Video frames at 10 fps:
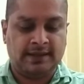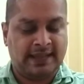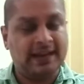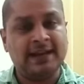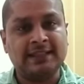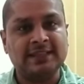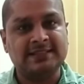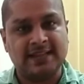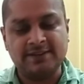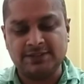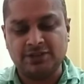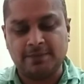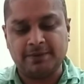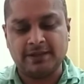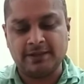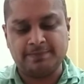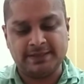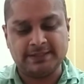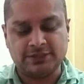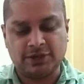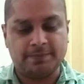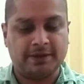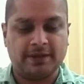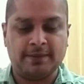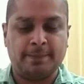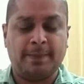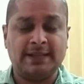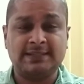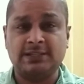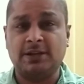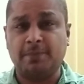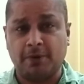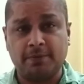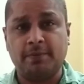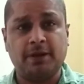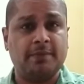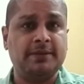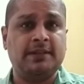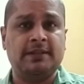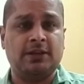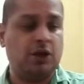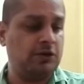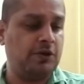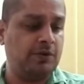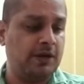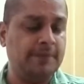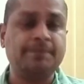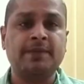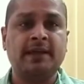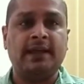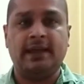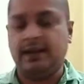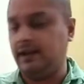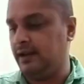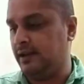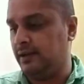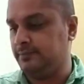எல்லா இடத்துலையும் சாண்ட்விச் ஷாப் இருக்குது பீஸா ஷாப் இருக்குது பாஸ்தா ஷாப் ரொம்ப ரொம்ப கம்மி தான் இந்த லாக்டவுனில் அண்ட்